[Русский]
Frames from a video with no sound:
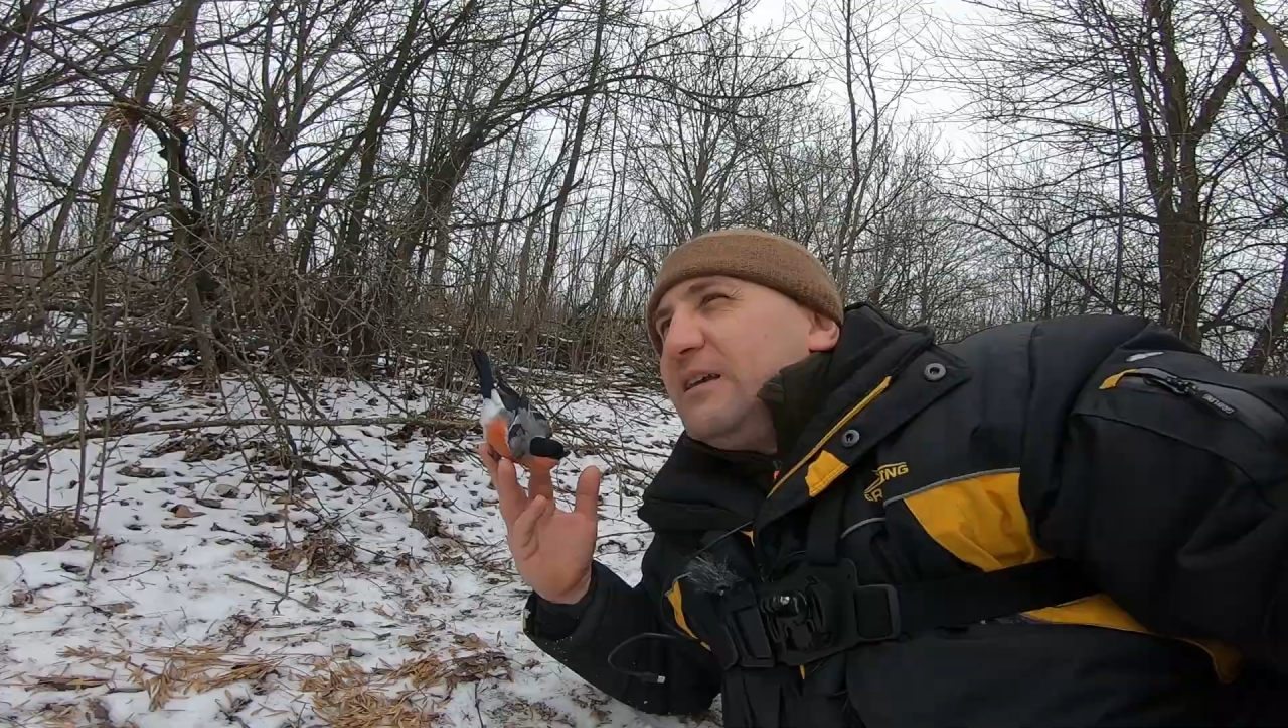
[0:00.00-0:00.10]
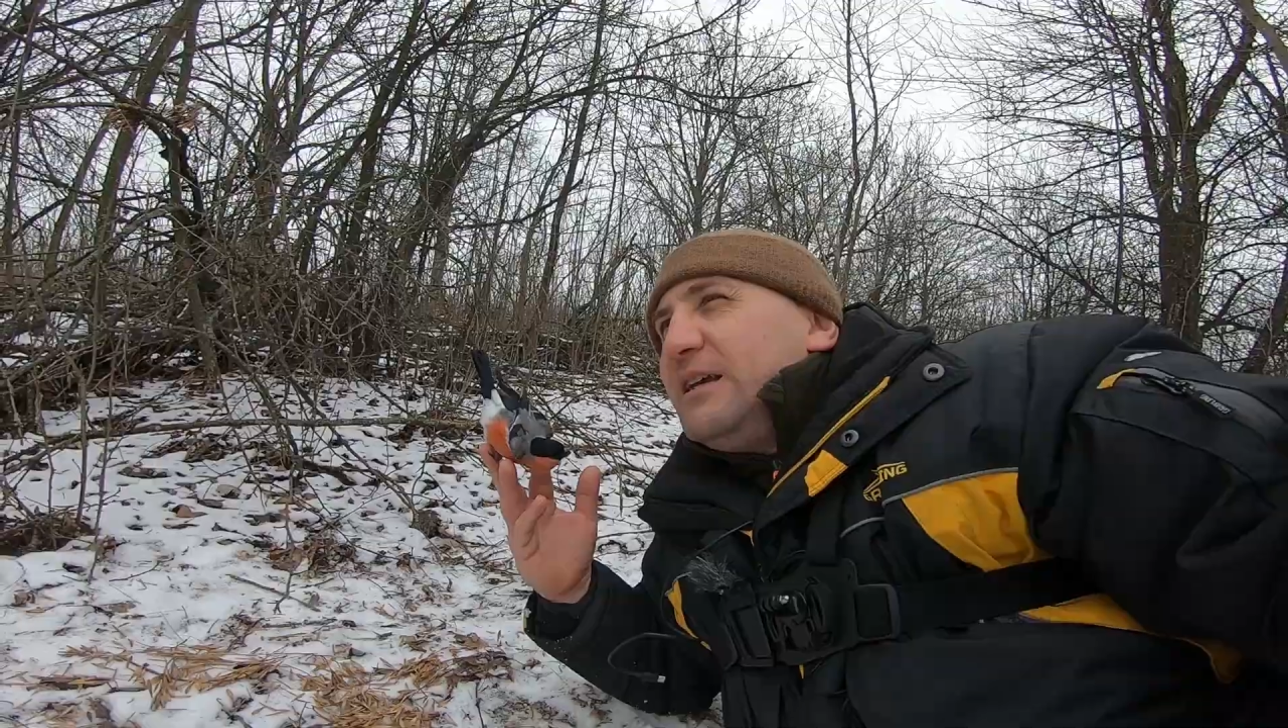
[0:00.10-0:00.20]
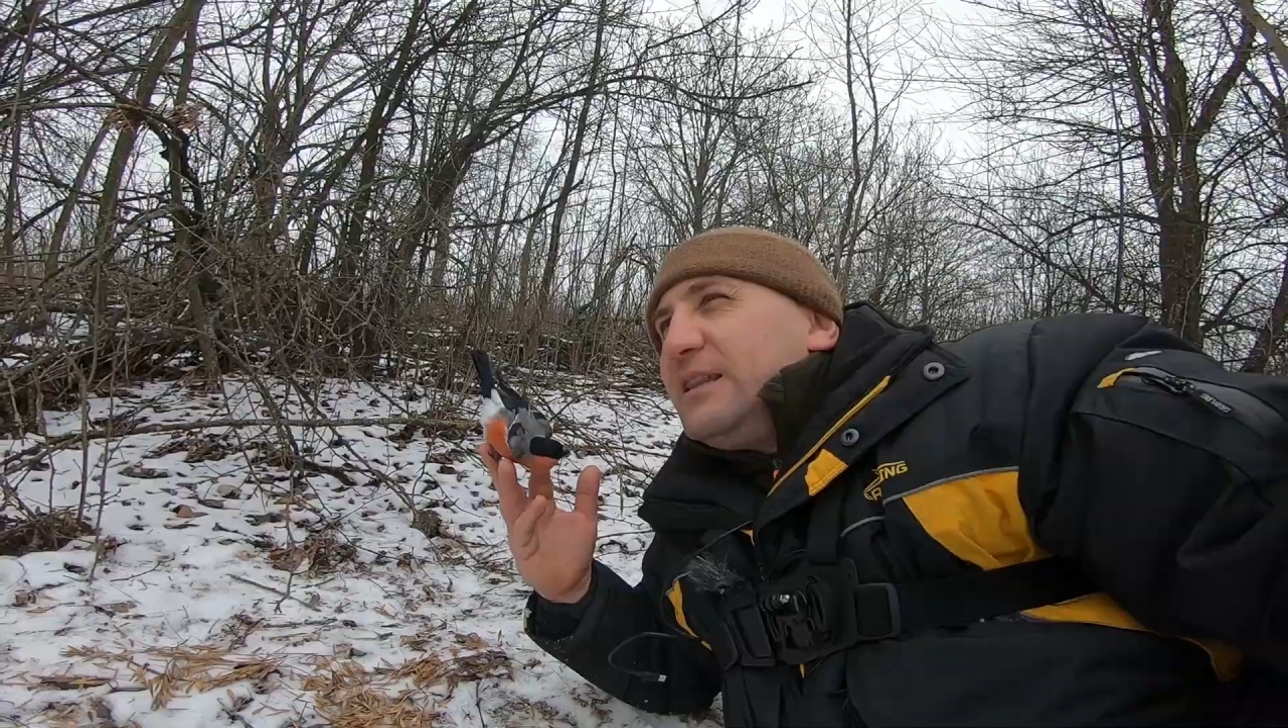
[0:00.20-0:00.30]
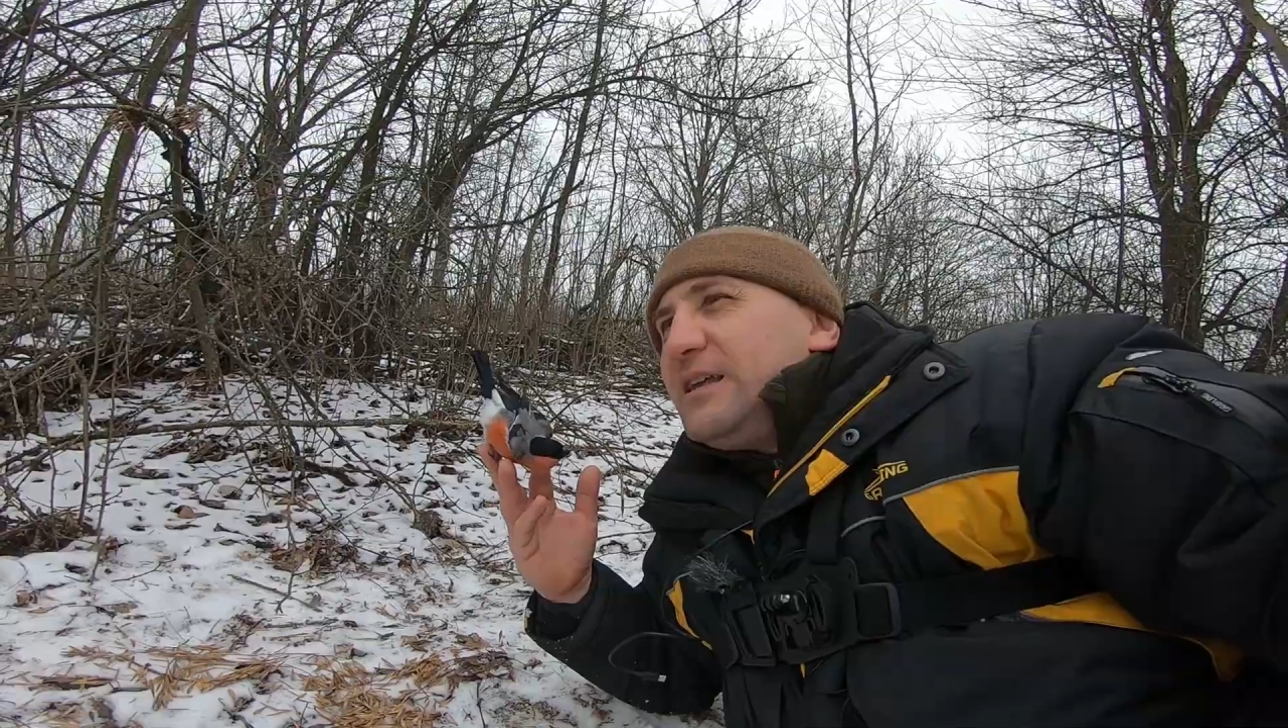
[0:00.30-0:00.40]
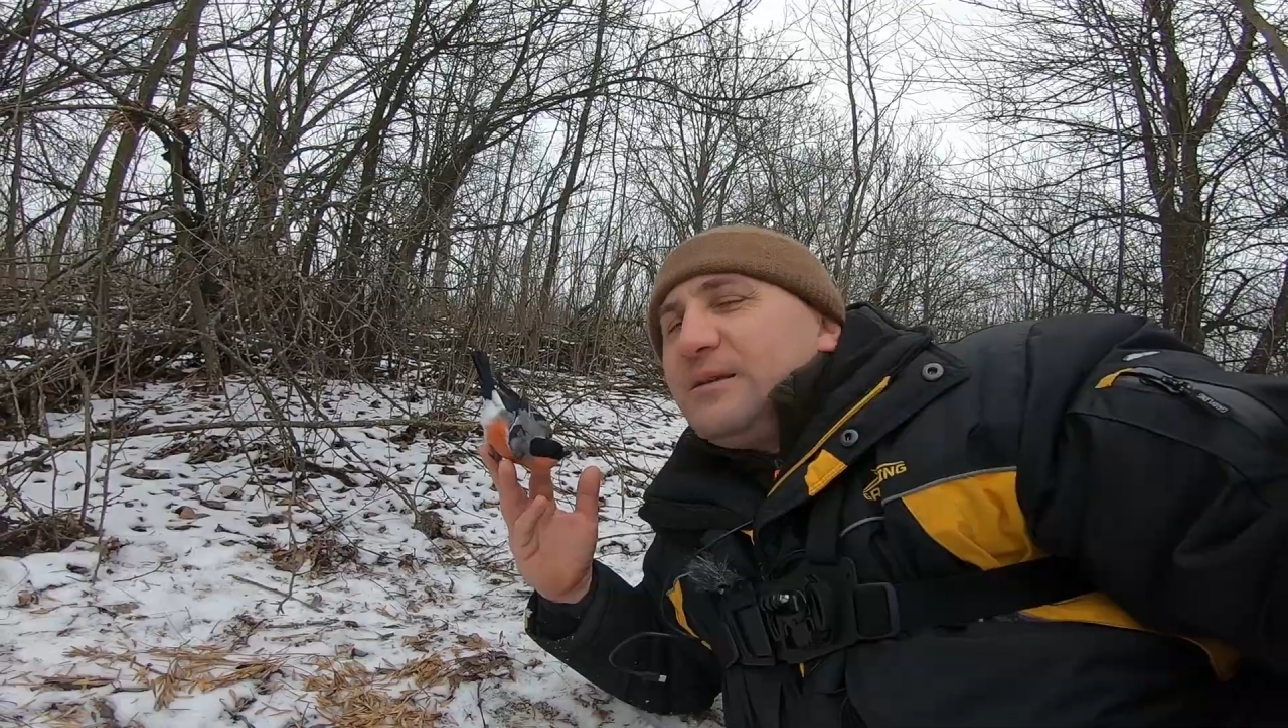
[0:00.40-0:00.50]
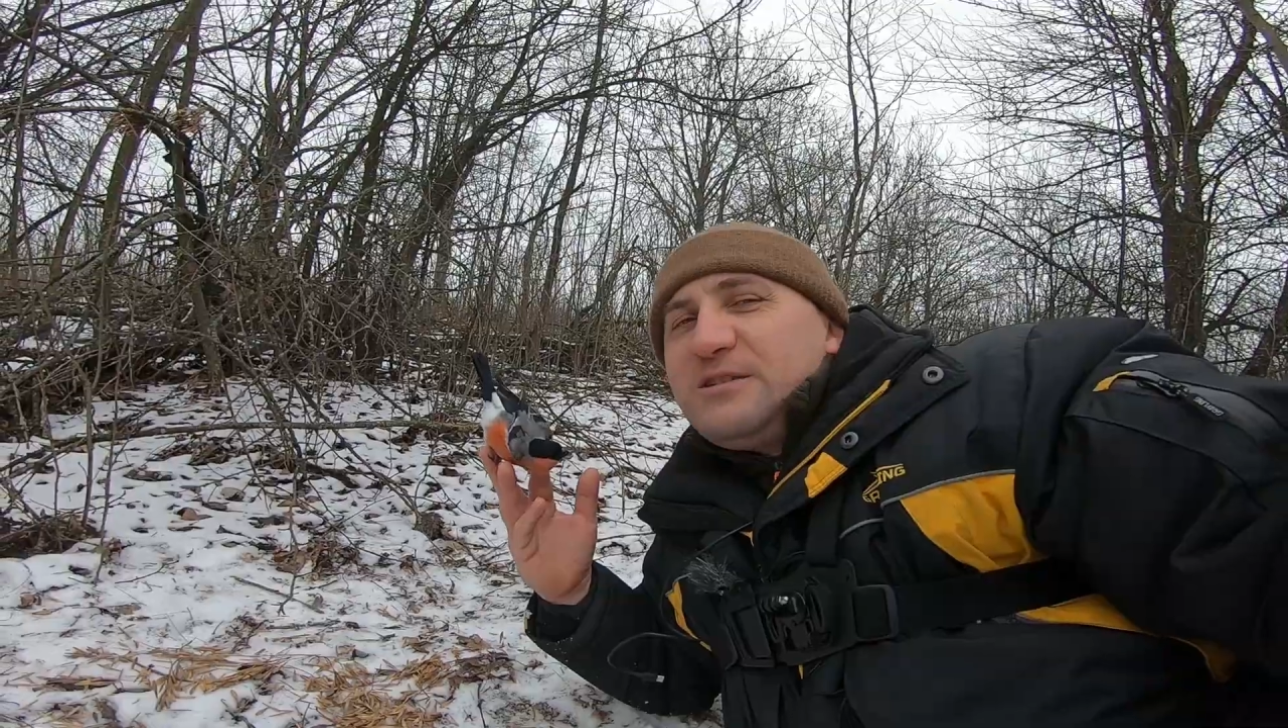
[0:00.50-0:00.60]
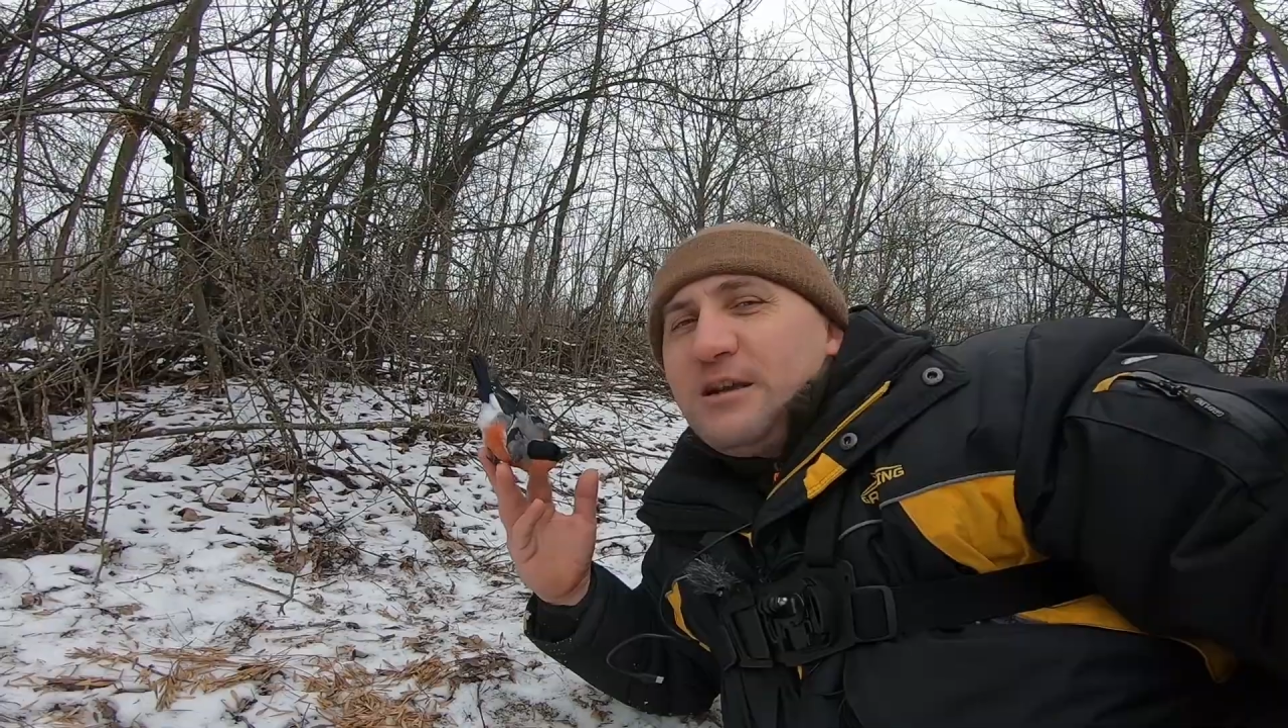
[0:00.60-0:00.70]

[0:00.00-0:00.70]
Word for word: Я на этом